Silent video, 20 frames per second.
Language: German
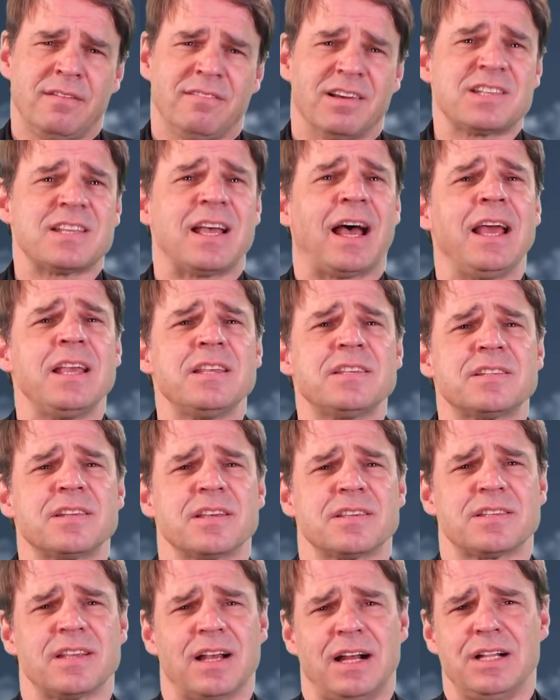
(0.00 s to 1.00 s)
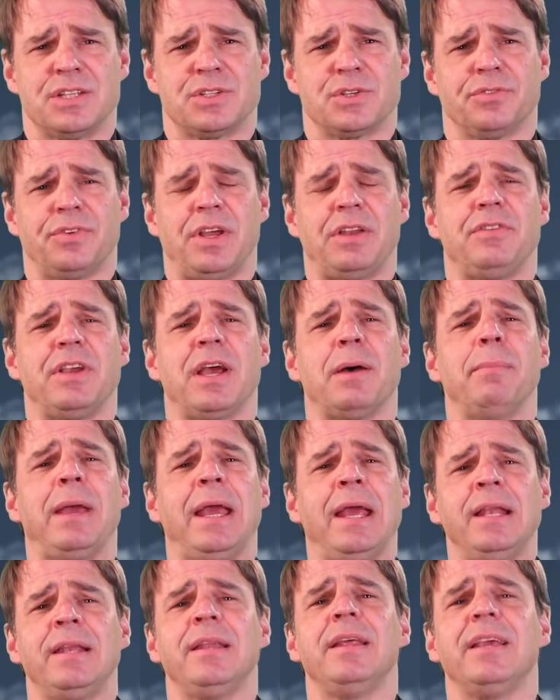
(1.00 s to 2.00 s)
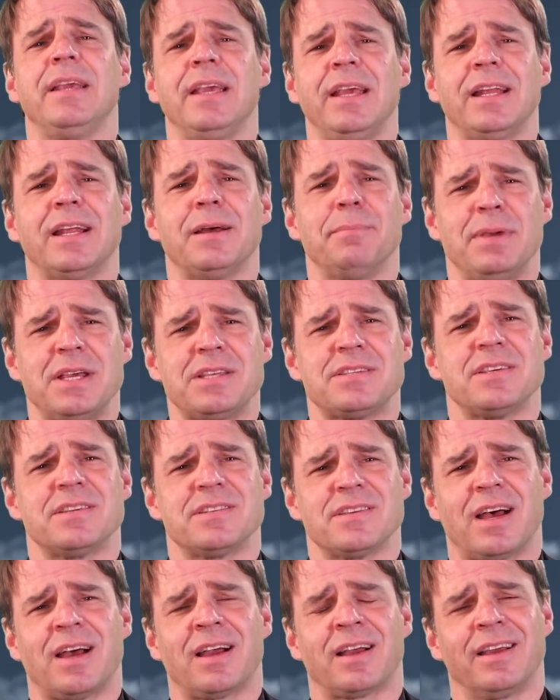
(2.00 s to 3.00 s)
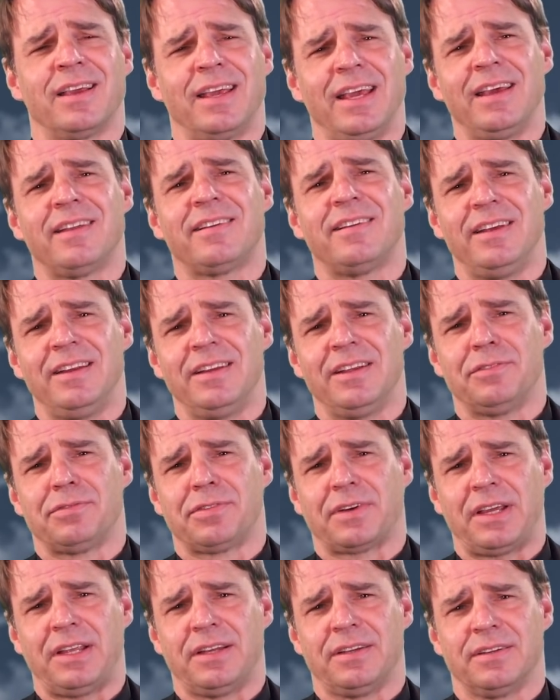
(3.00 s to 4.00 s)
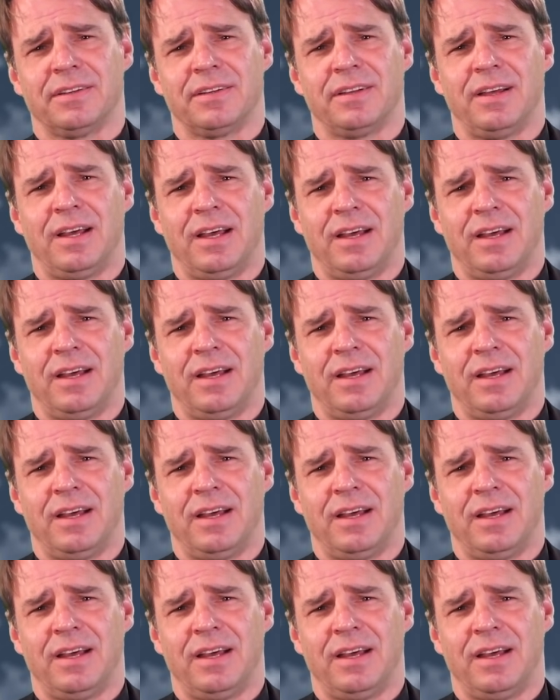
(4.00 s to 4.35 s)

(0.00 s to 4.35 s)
Was heißt das also, wenn wir am Ende jeder Messe sagen, gehet hin in Frieden?